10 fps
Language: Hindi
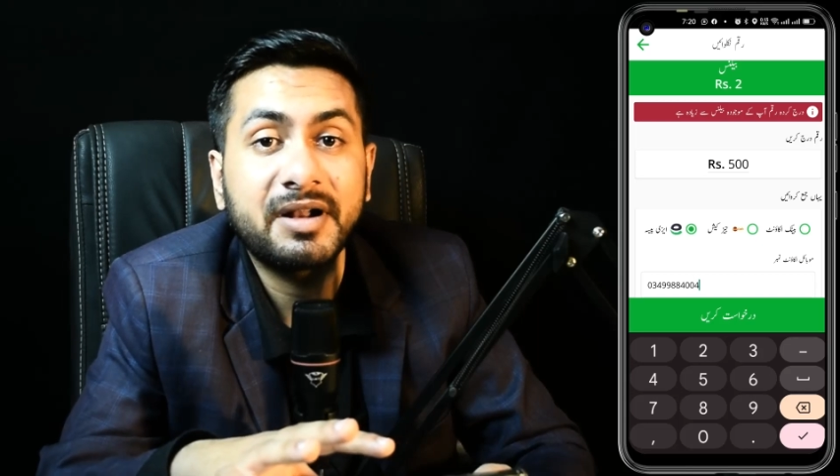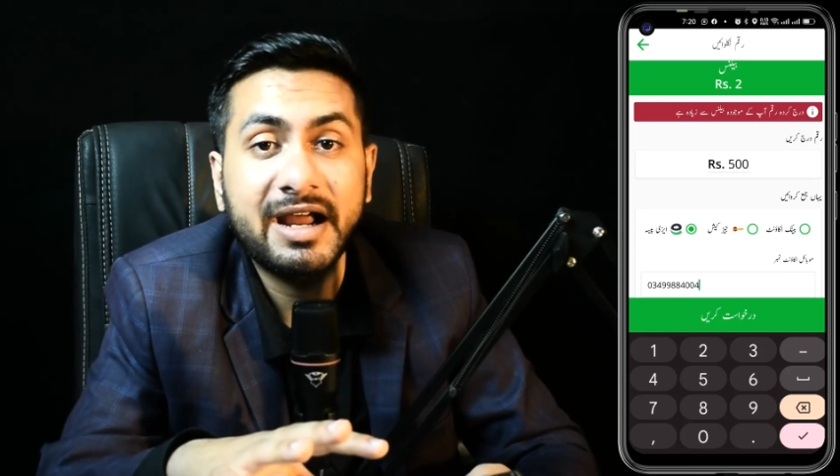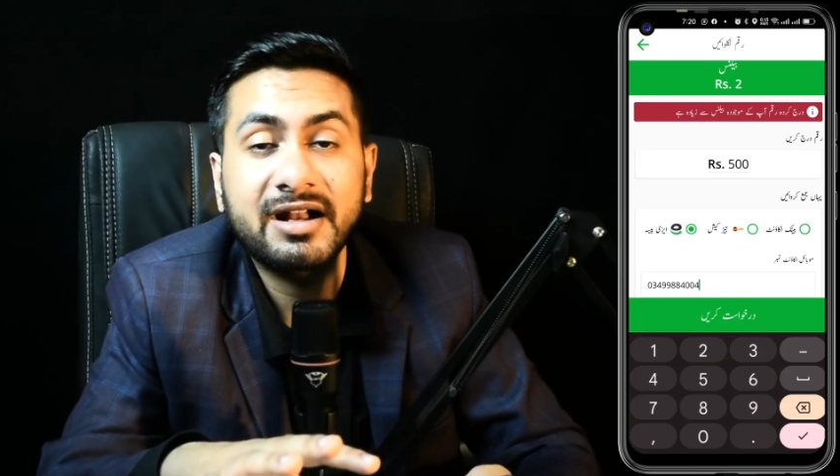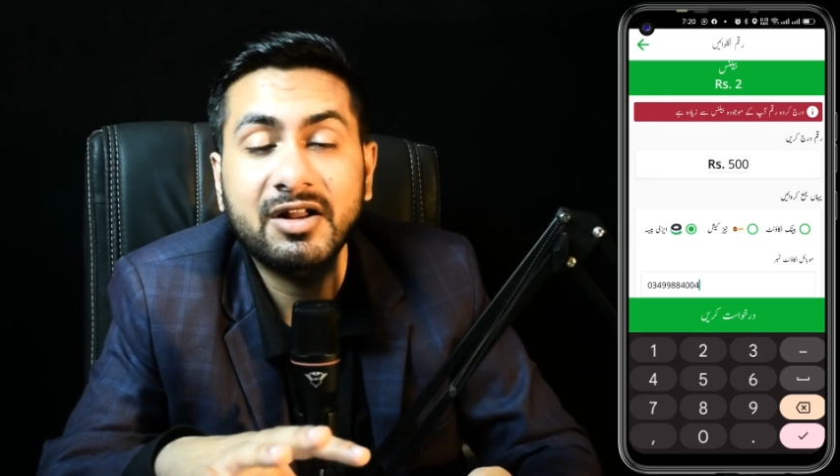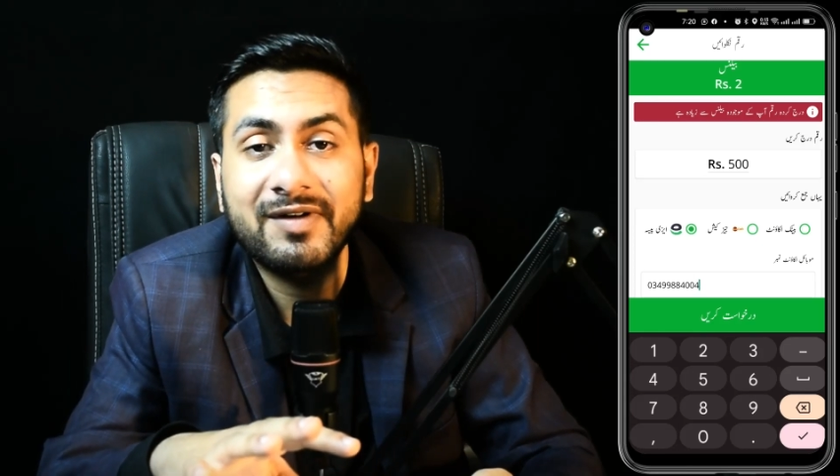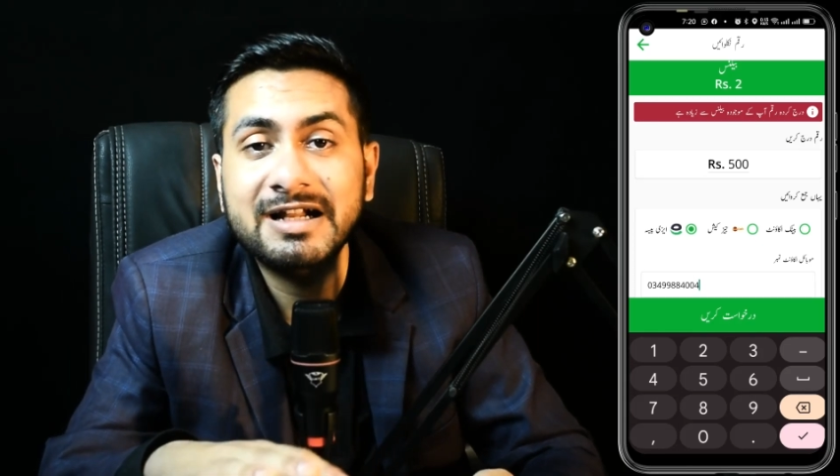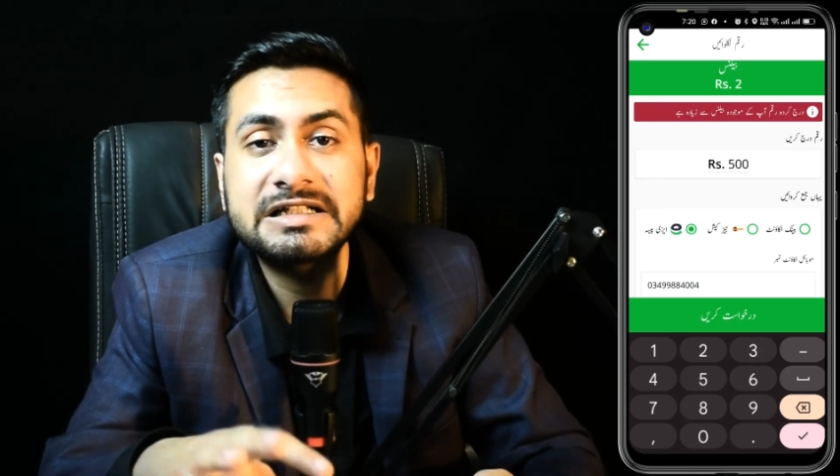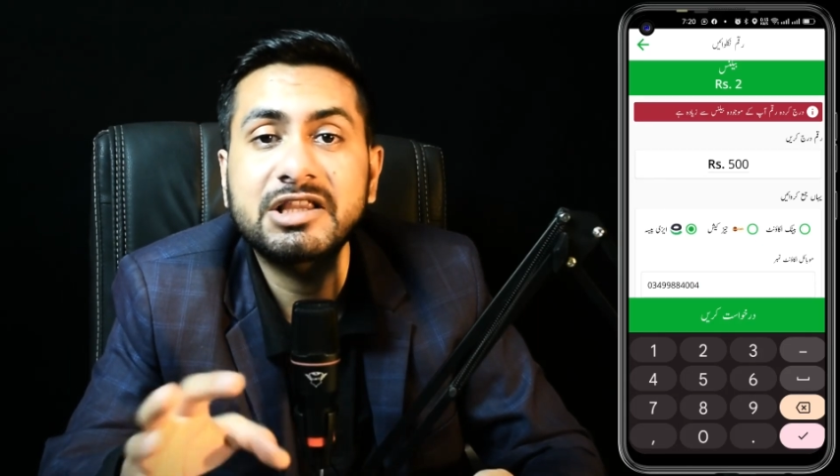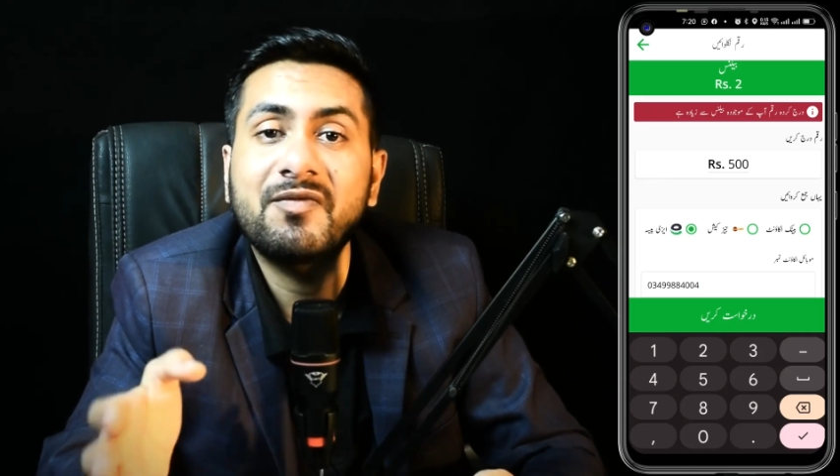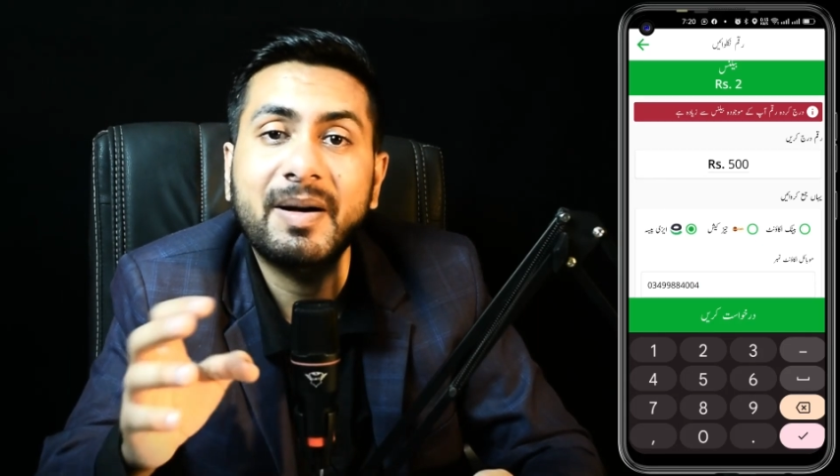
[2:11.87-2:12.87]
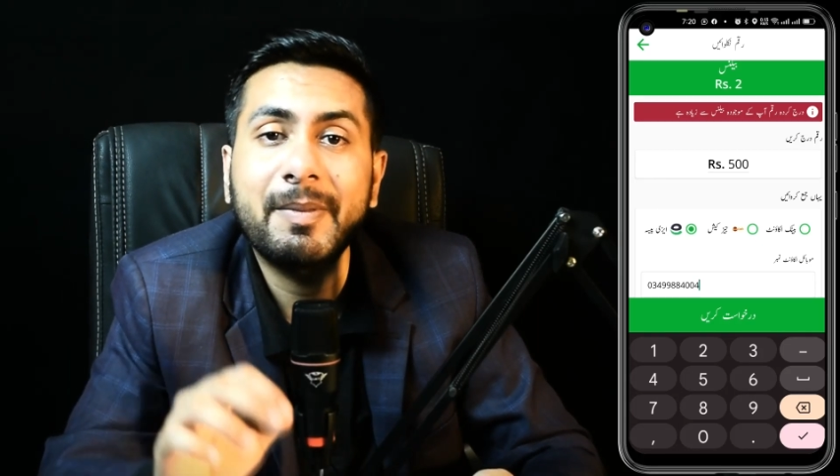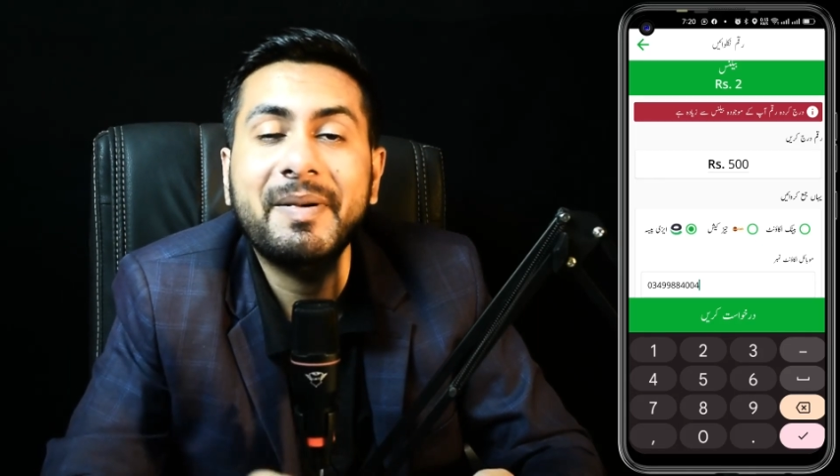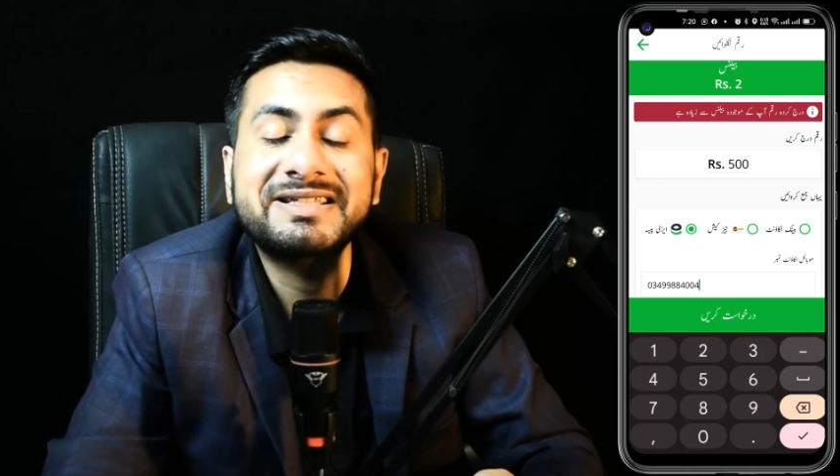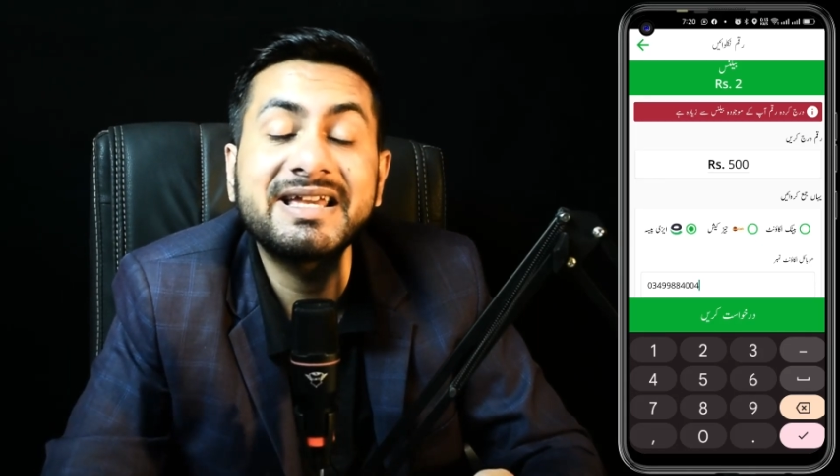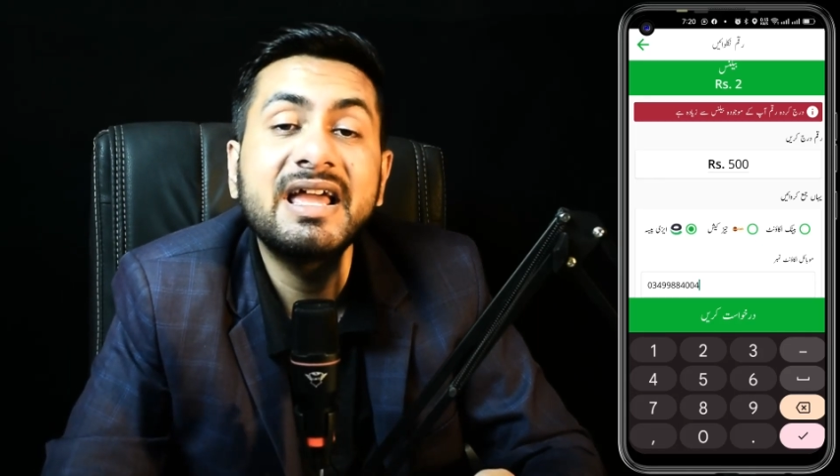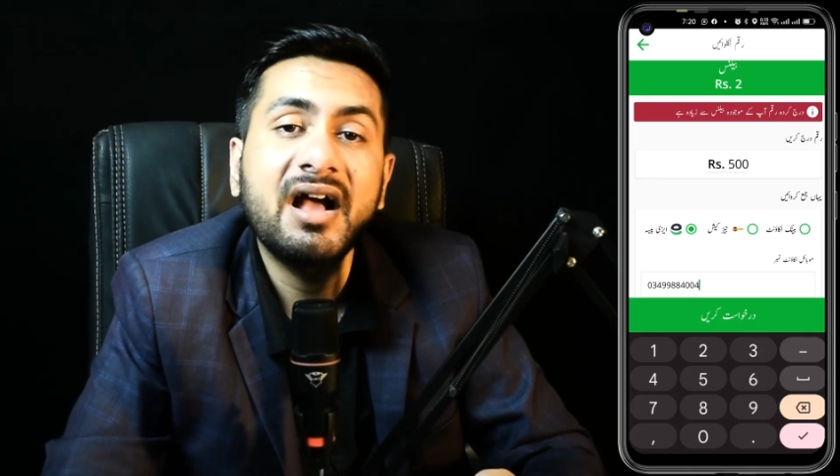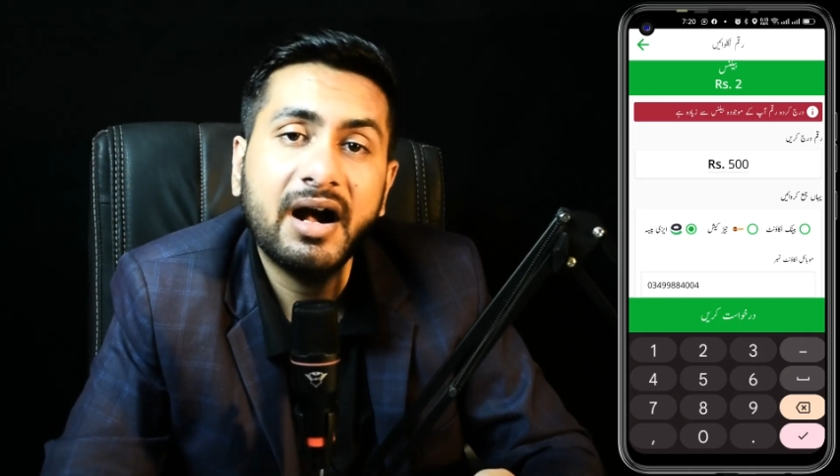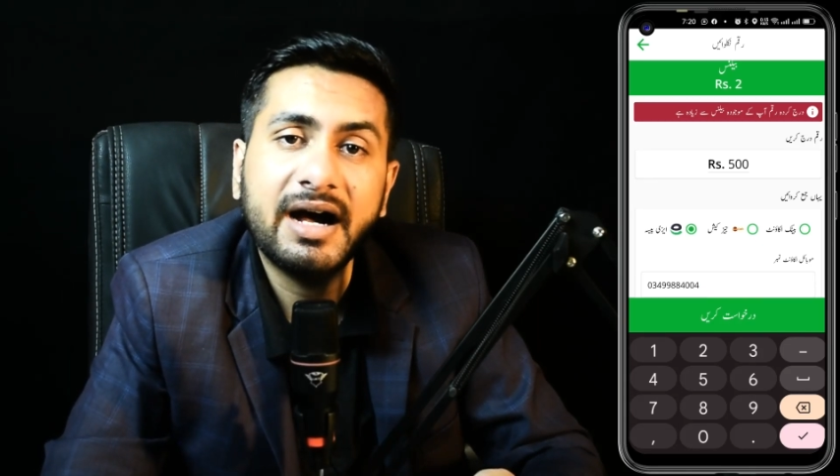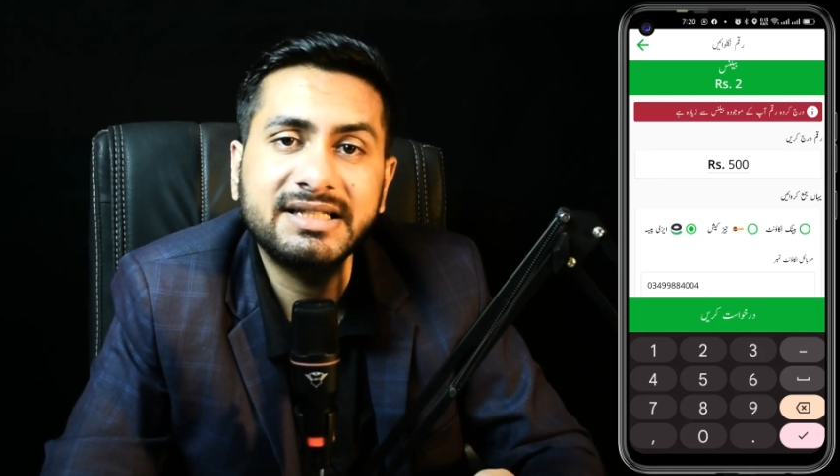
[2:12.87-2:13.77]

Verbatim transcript: ऐड करवाना चाहते हैं वहाँ पे पैसे आ